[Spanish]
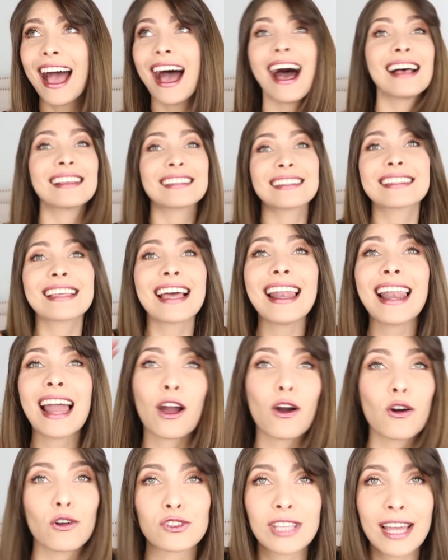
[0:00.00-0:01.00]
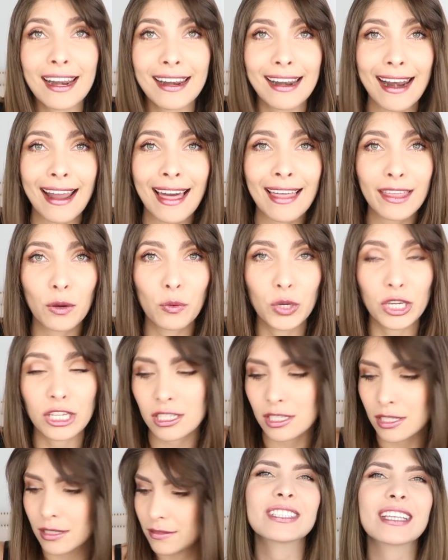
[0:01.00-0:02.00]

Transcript: Así sean las cosas raras de Wish.